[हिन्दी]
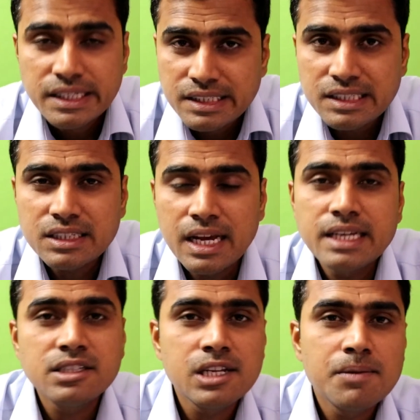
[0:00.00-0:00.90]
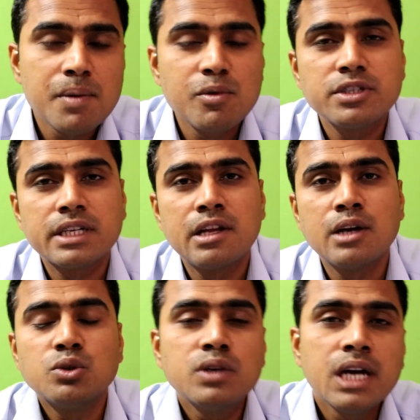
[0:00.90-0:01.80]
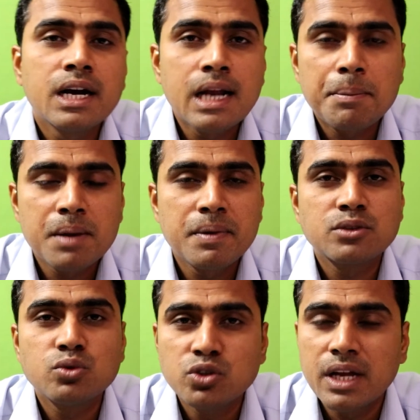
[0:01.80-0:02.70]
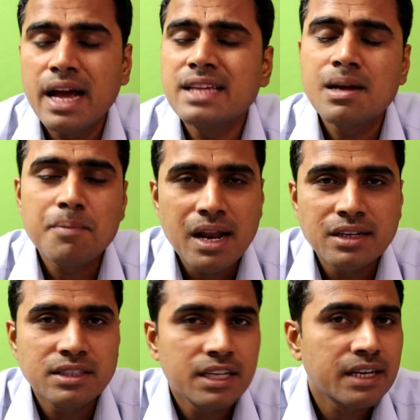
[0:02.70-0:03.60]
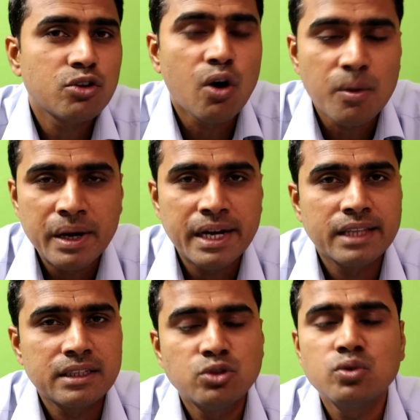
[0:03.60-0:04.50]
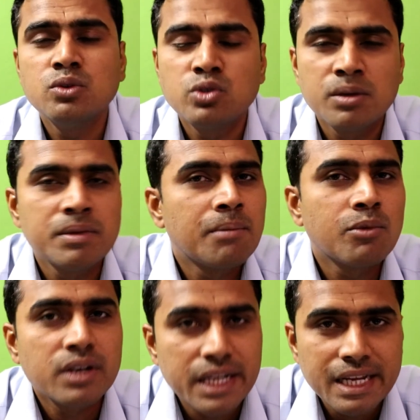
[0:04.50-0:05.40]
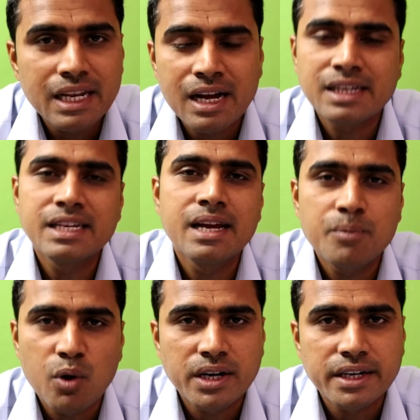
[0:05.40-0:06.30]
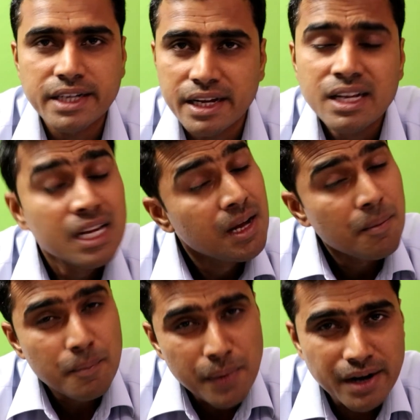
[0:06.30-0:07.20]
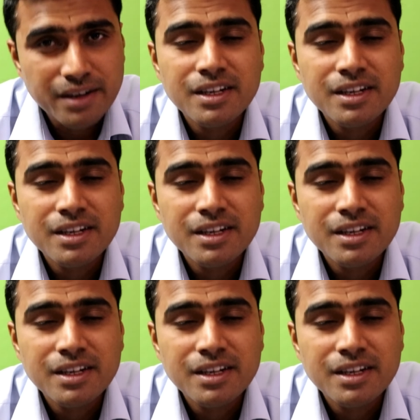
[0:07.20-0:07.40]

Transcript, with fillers: चीज़ है इसलिए मैं बोल सकता हूँ क्योंकि अगर आपके पास कुछ ऐसा मान लीजिए एक डॉक्यूमेंट आया था जो कि उस समय आपको नहीं लगा कि यह इंपॉर्टेंट है बट